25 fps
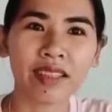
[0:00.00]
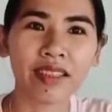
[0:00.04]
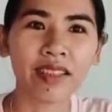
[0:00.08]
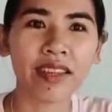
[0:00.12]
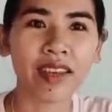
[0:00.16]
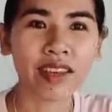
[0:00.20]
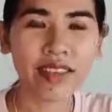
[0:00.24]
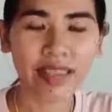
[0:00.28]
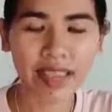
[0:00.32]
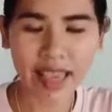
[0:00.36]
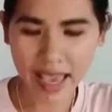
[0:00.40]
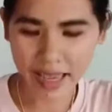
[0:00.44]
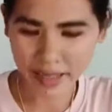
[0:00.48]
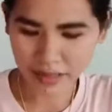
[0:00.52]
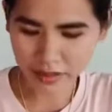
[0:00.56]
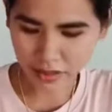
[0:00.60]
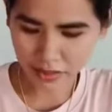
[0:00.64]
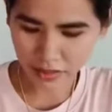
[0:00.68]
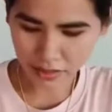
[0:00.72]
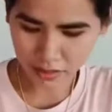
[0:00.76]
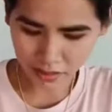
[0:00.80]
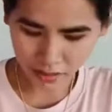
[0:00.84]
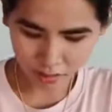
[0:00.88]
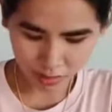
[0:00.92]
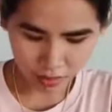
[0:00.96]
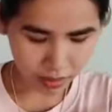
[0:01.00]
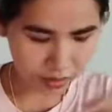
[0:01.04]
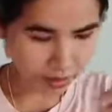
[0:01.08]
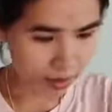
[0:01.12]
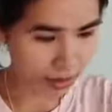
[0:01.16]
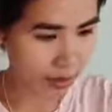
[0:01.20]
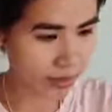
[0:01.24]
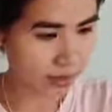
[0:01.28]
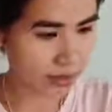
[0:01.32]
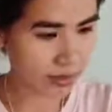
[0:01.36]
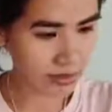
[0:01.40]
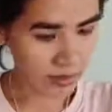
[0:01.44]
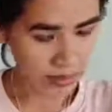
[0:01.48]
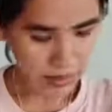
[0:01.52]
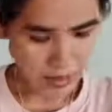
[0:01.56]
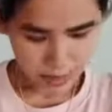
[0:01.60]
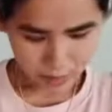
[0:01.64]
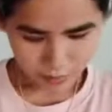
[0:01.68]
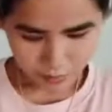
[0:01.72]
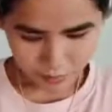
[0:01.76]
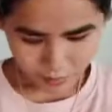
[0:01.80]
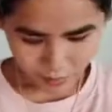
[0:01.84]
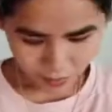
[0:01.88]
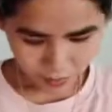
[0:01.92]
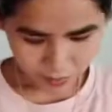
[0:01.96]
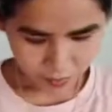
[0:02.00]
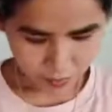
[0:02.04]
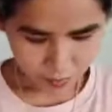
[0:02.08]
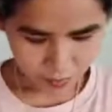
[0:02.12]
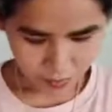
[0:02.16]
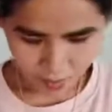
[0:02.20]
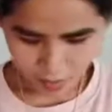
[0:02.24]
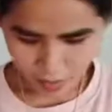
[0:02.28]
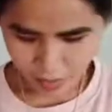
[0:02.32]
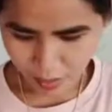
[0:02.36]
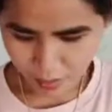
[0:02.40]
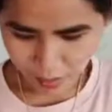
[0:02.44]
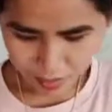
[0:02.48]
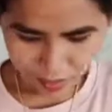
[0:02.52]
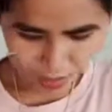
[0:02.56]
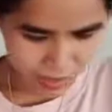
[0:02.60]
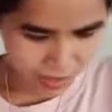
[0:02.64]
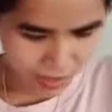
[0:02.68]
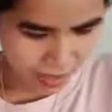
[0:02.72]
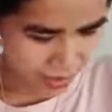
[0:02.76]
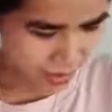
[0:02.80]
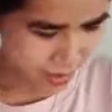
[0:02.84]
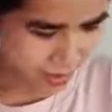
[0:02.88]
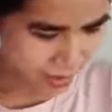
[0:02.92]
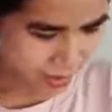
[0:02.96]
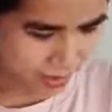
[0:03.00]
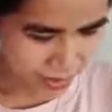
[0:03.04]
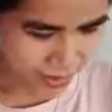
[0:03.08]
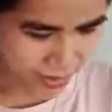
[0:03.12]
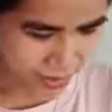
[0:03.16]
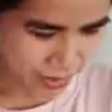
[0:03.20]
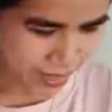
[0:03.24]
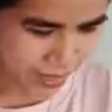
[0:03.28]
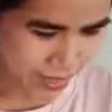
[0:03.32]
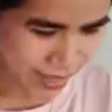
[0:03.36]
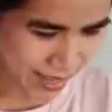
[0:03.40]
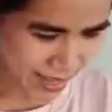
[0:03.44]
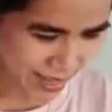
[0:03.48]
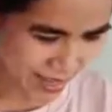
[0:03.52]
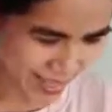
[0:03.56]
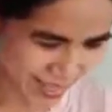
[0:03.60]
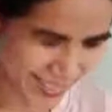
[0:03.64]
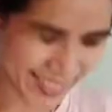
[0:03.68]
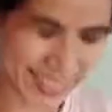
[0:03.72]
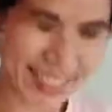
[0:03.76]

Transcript: dễ dàng thực hiện mà không bị rầy nước như thế này